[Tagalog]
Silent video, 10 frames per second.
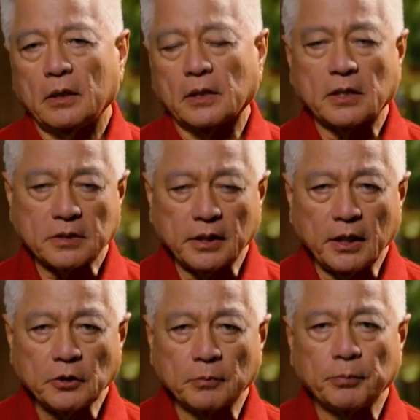
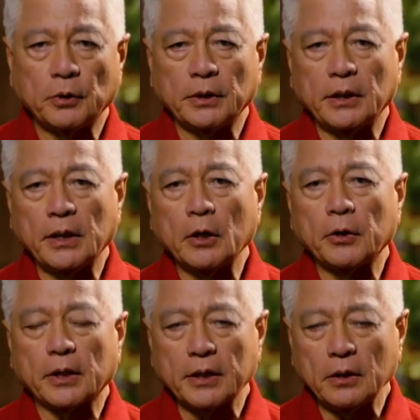assassination po ni
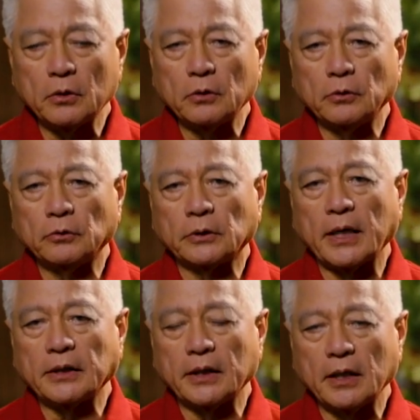Ninoy Aquino noong
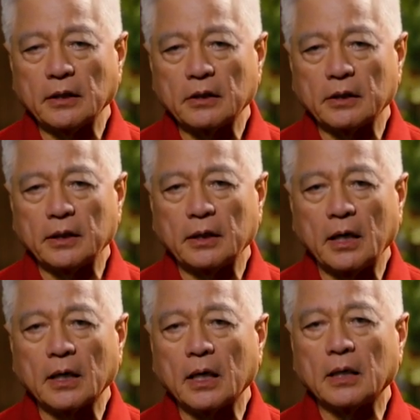1983
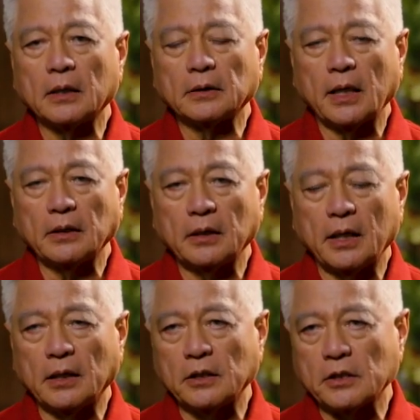hanggang
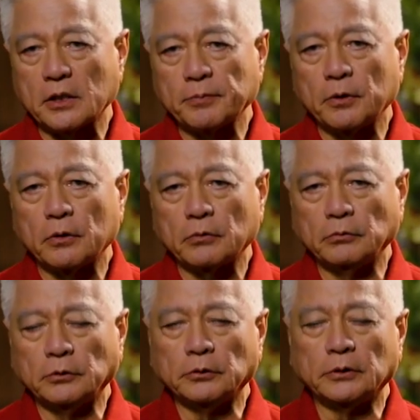1986 po
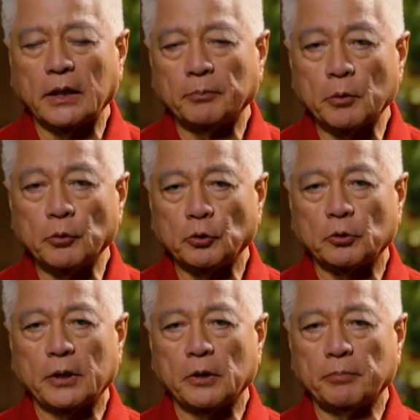kung nung uh,
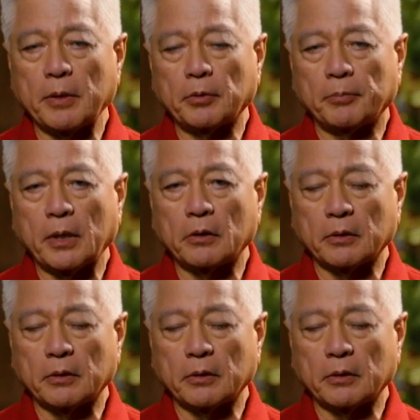pumutok na yung People Power